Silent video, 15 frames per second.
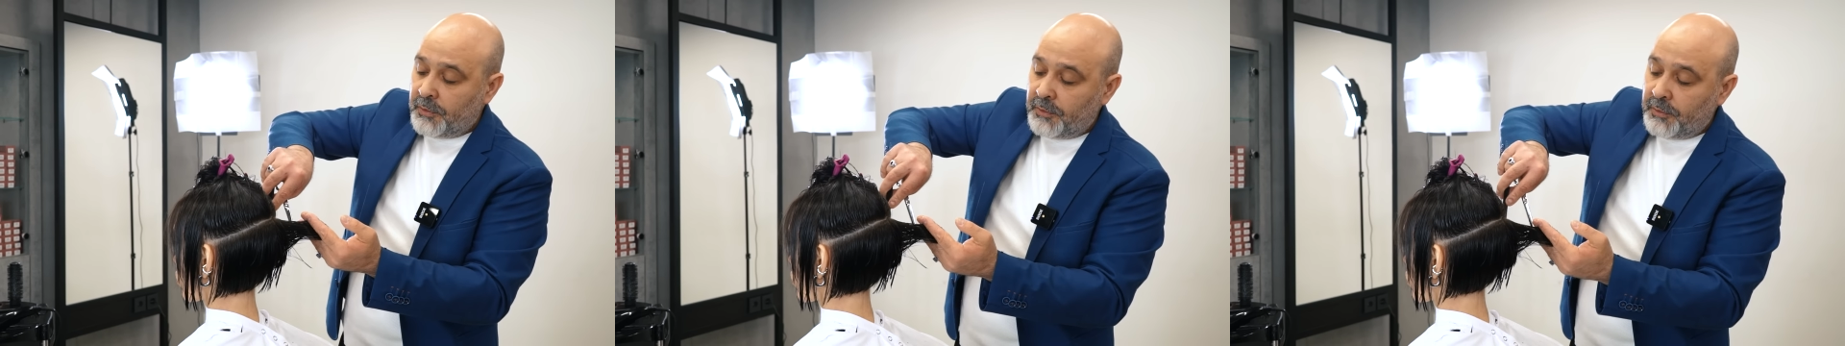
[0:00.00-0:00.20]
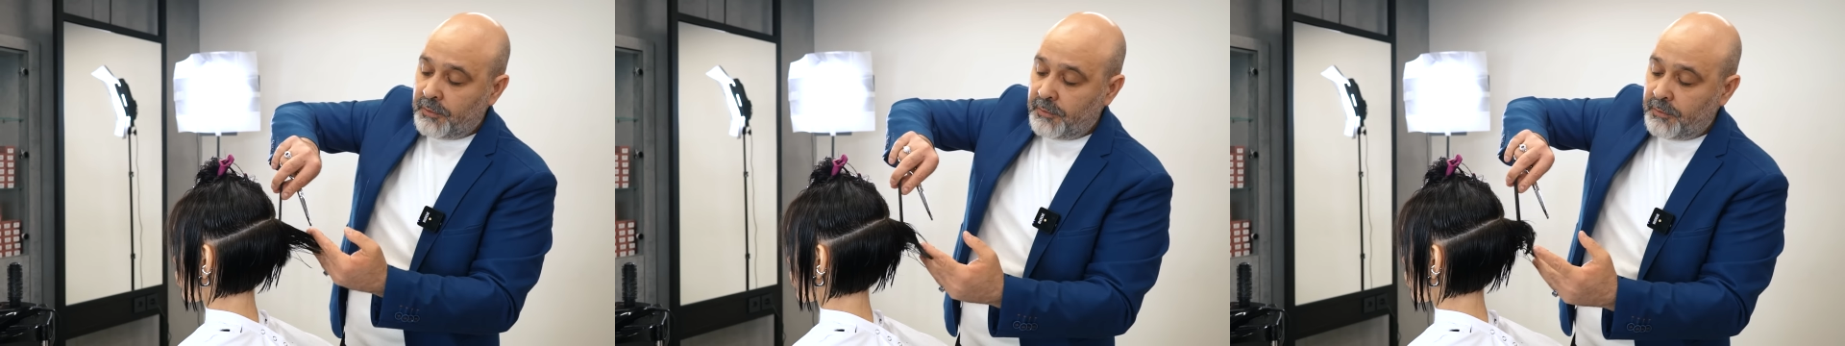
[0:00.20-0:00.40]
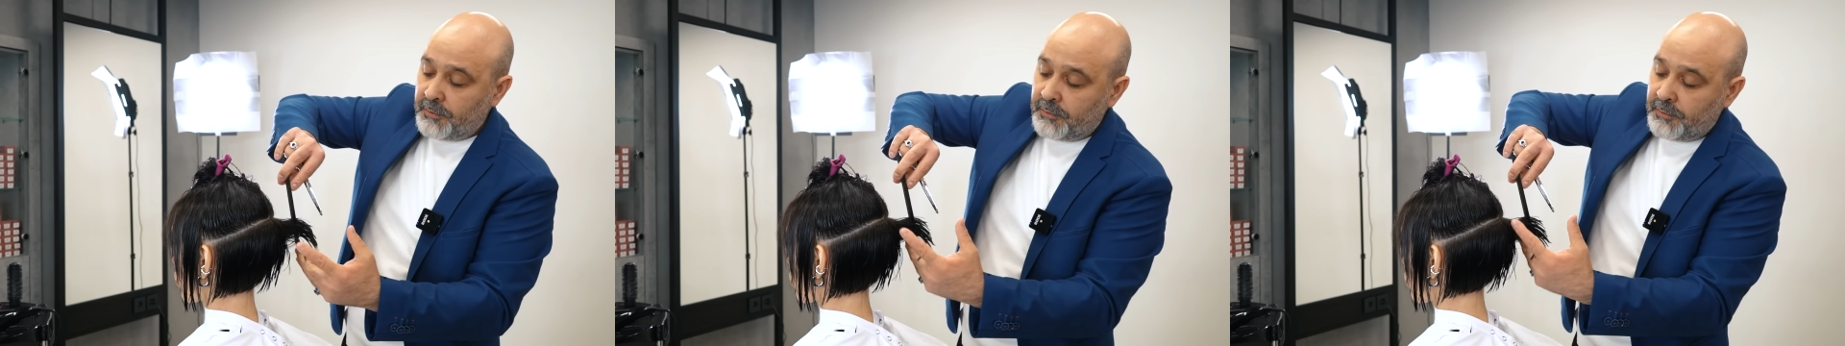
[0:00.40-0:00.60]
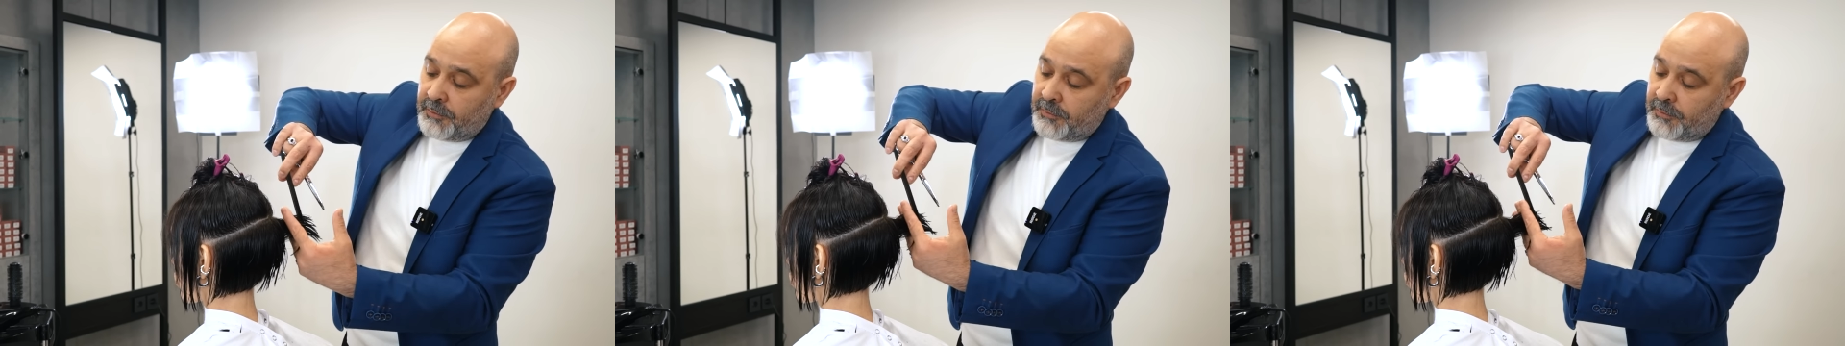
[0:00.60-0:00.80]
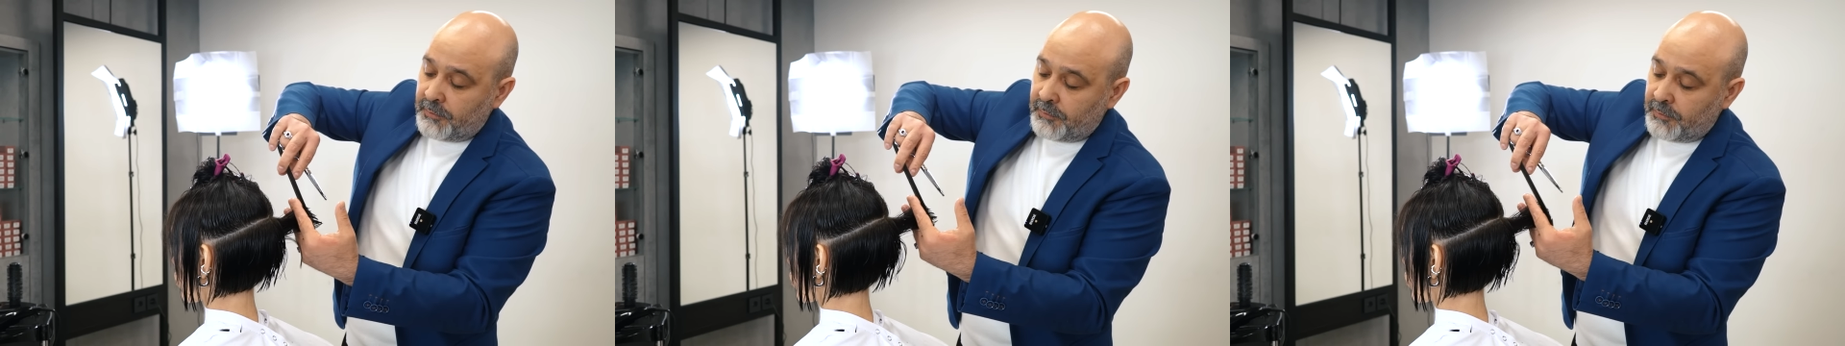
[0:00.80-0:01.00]
Ну, потому что
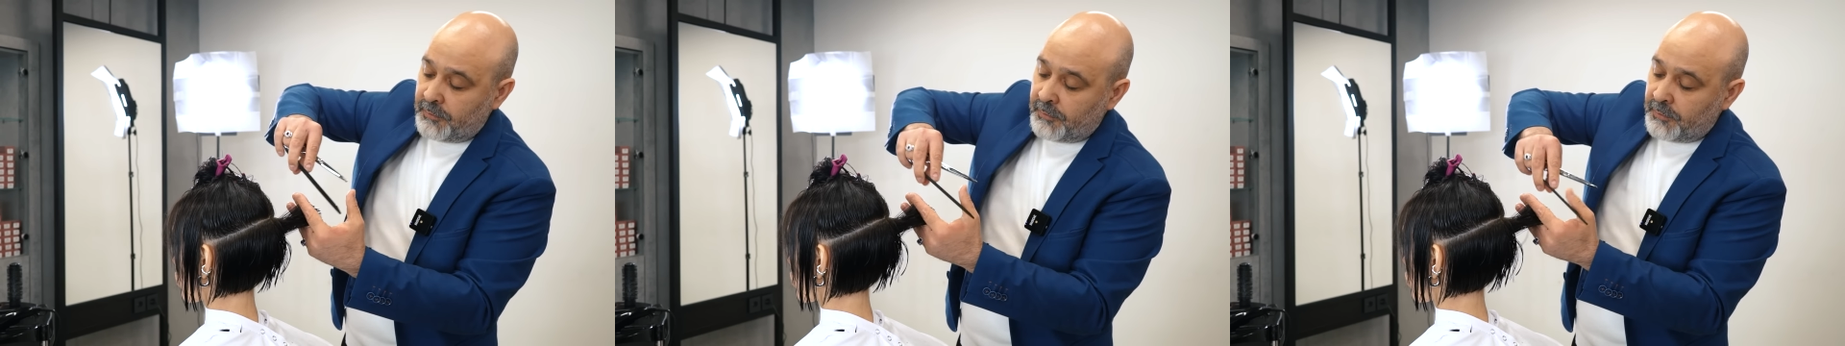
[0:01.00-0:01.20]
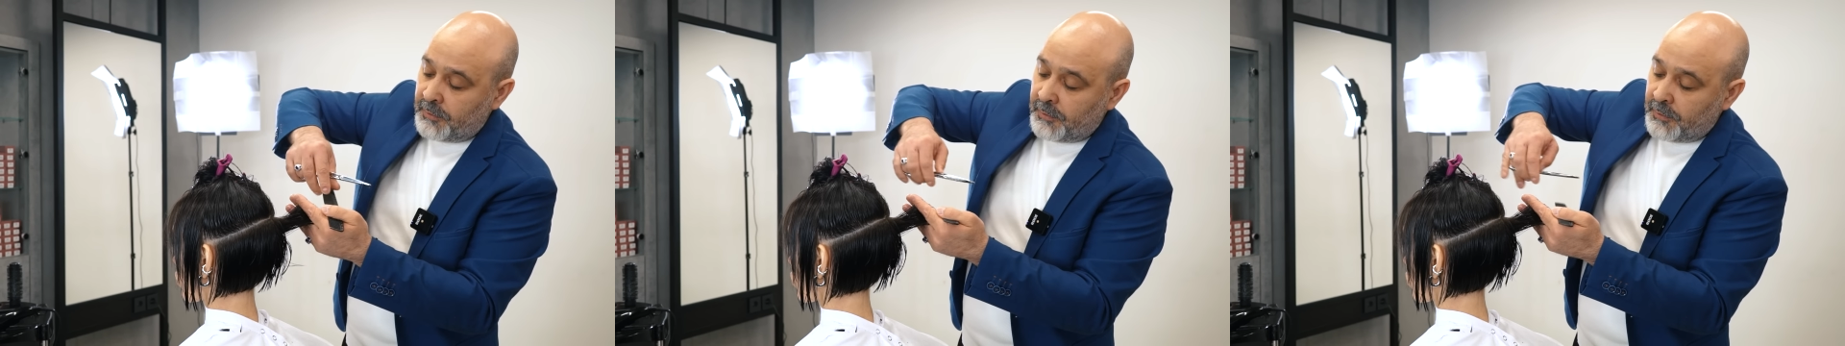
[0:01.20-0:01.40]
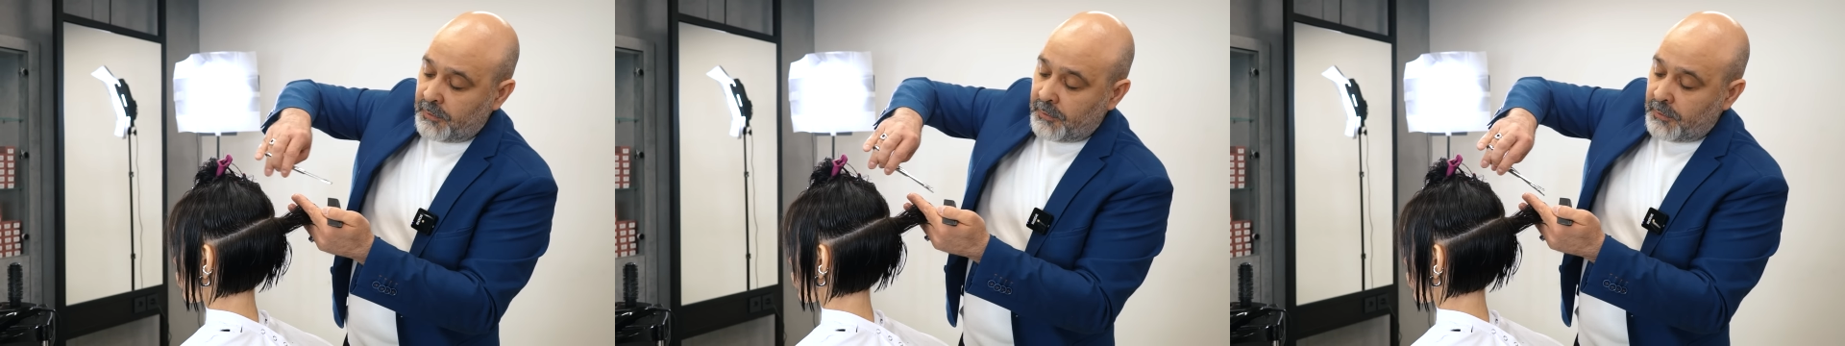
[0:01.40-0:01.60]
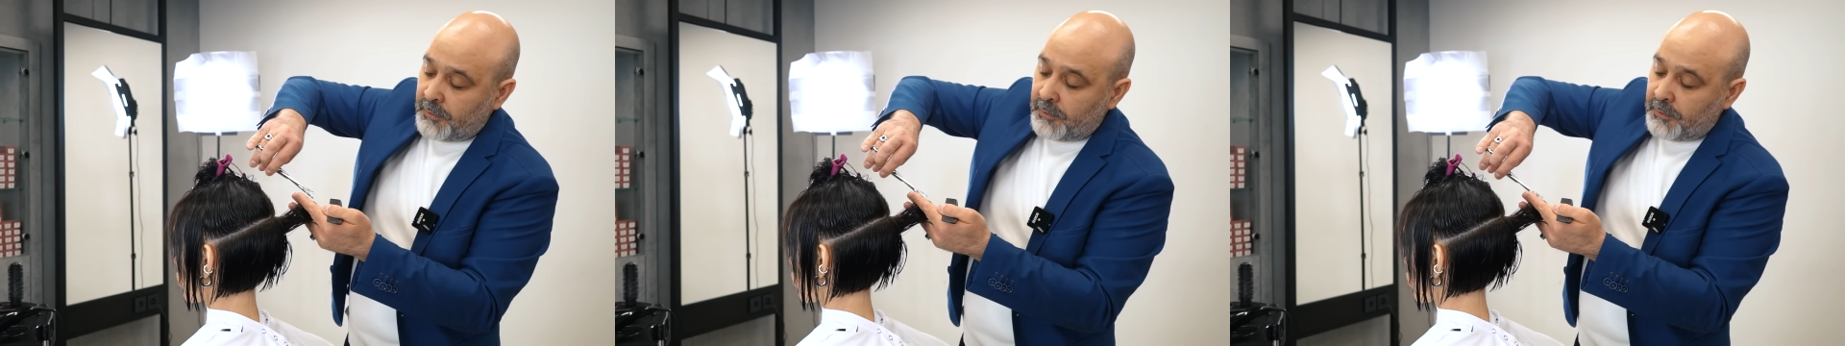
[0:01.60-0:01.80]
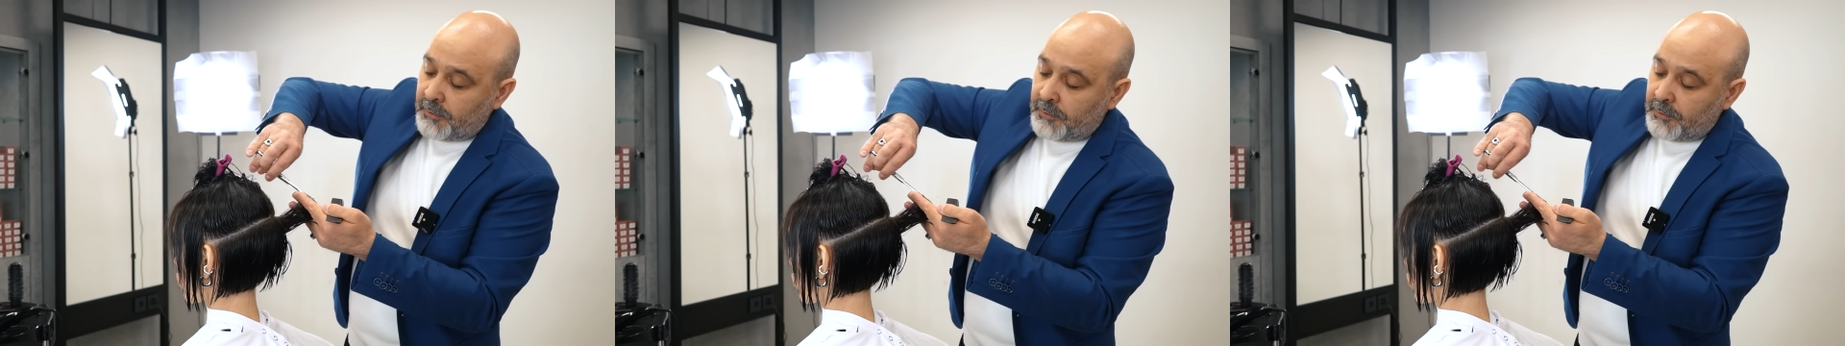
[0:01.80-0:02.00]
до этого так
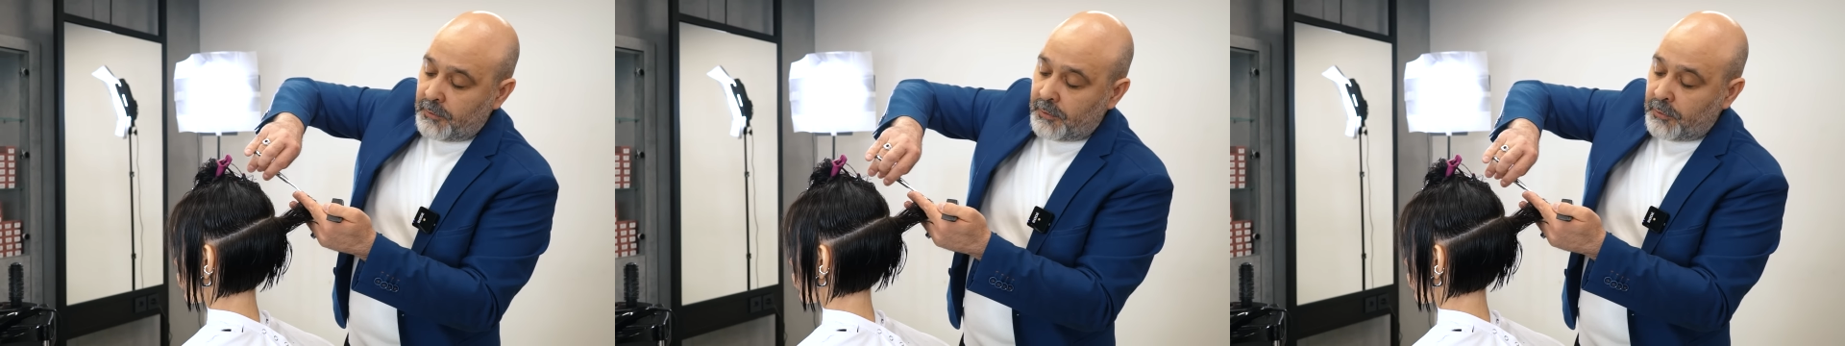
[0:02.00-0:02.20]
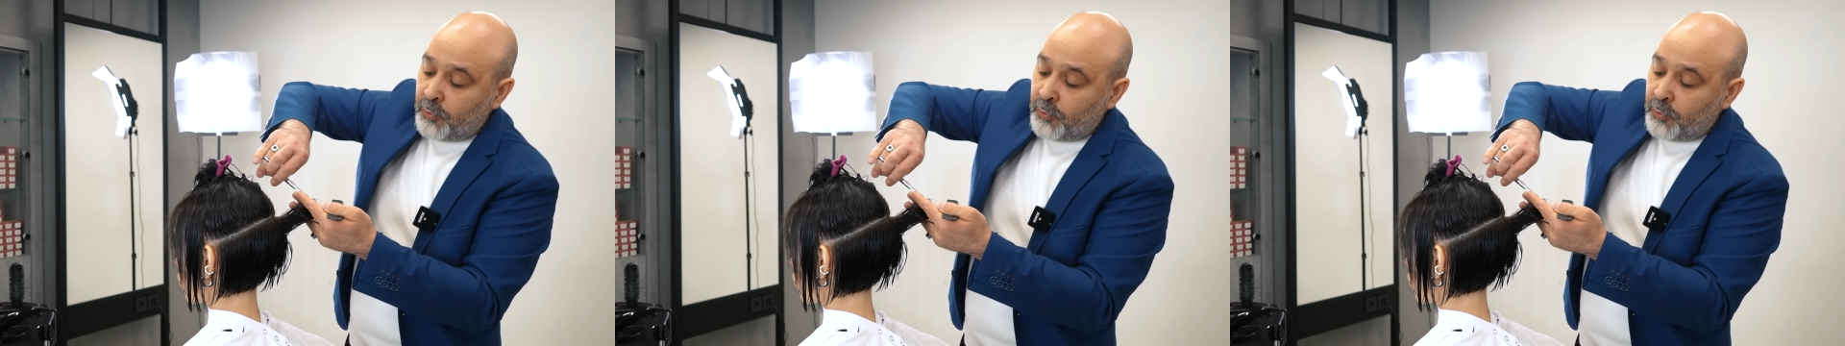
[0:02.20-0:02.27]
скреплено, наверное.